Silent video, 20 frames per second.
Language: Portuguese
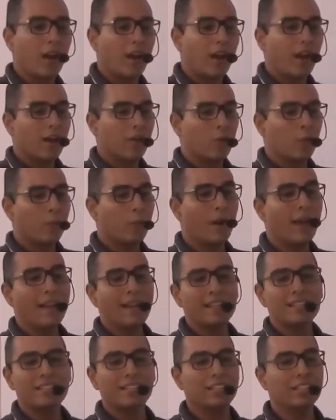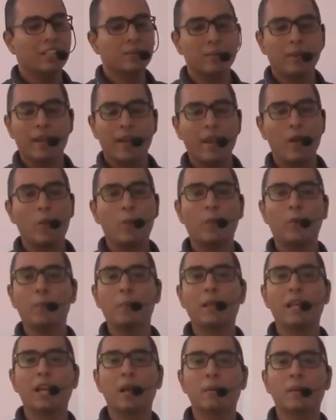o paradigma é um
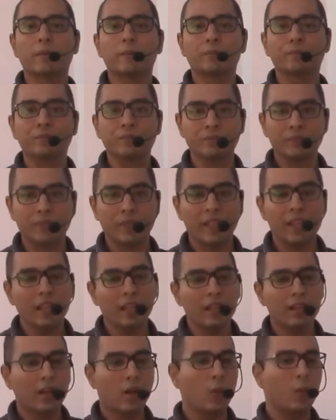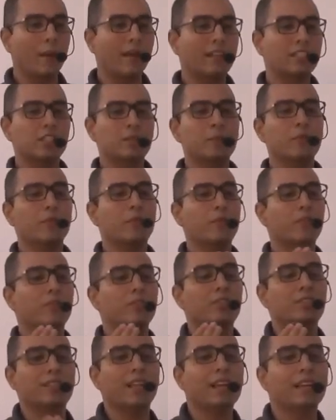problema, né? O paradigma eu fico
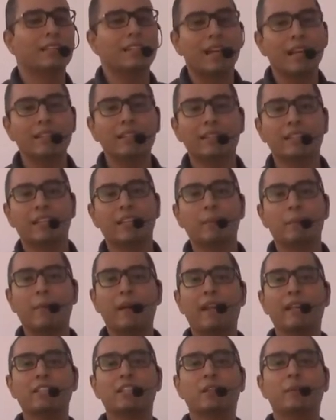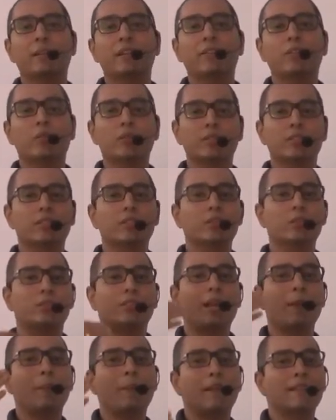estagnado naquele paradigma, eu não consigo
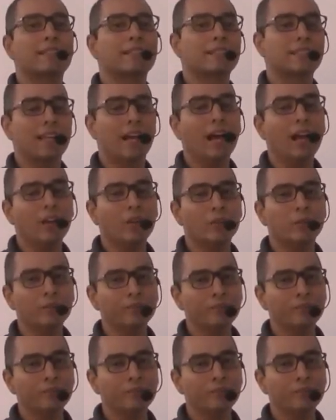ultrapassá-lo